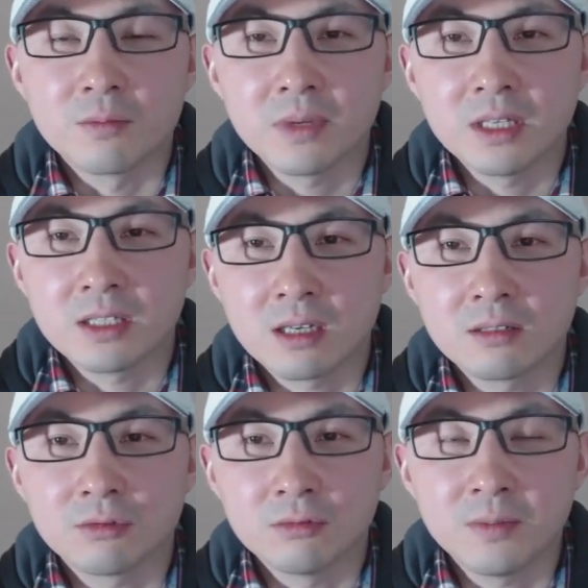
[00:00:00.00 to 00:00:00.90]
准备
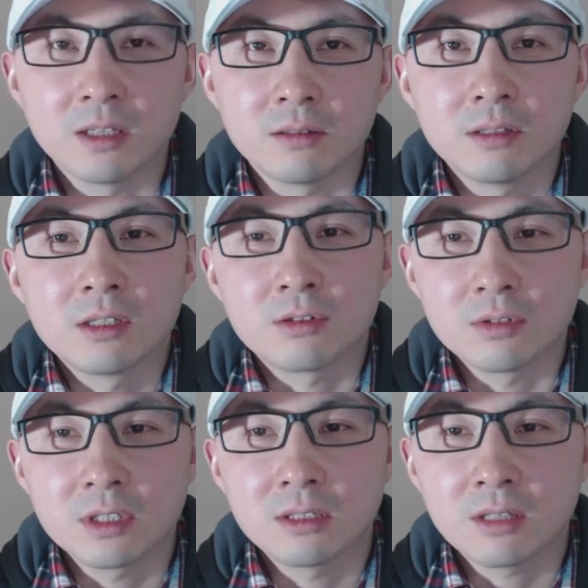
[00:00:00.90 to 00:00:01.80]
将毒品
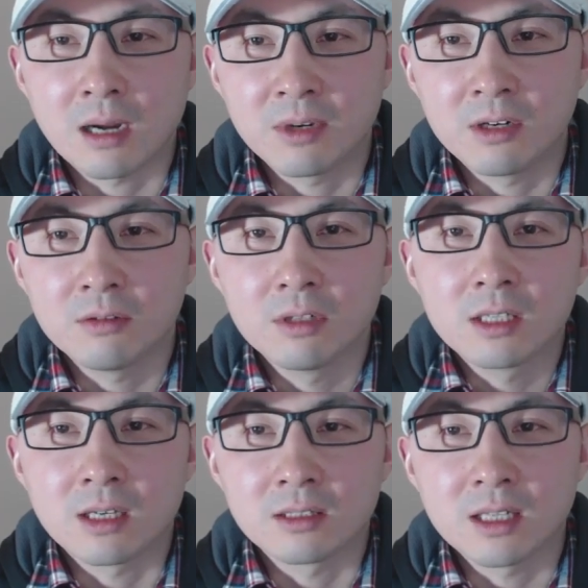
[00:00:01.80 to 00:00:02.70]
重新打包
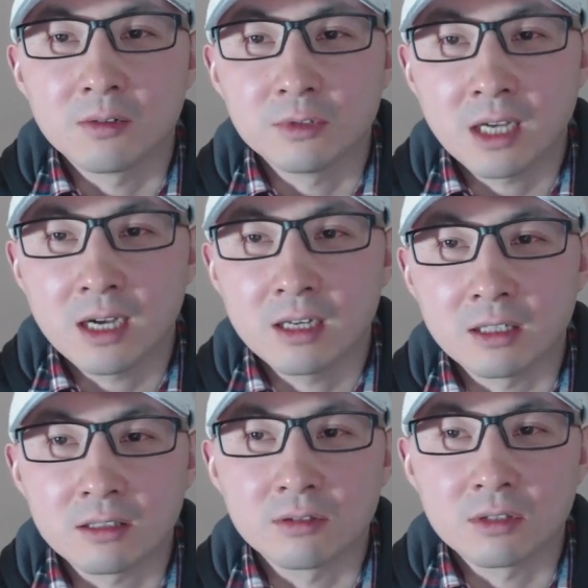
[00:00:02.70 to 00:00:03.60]
藏在轮胎
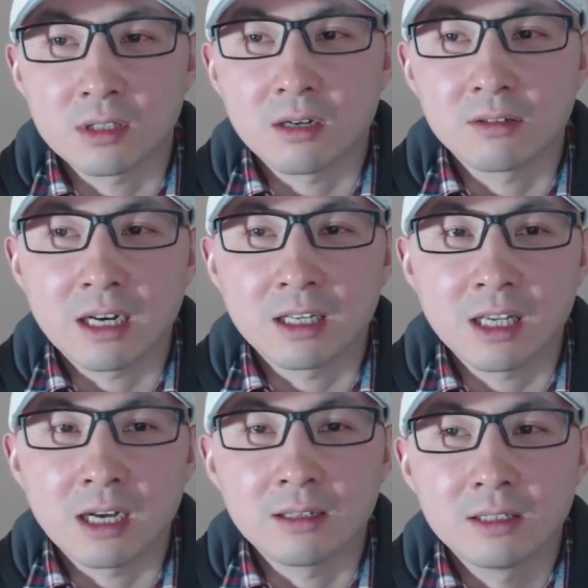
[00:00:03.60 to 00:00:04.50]
里，走私到澳大
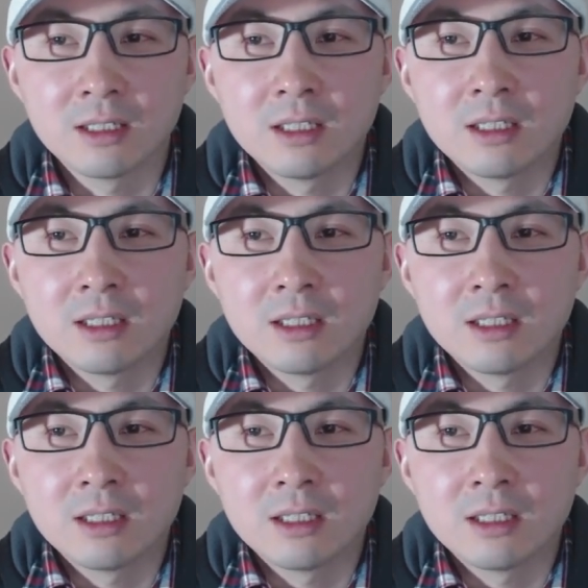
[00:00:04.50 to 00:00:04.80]
利亚。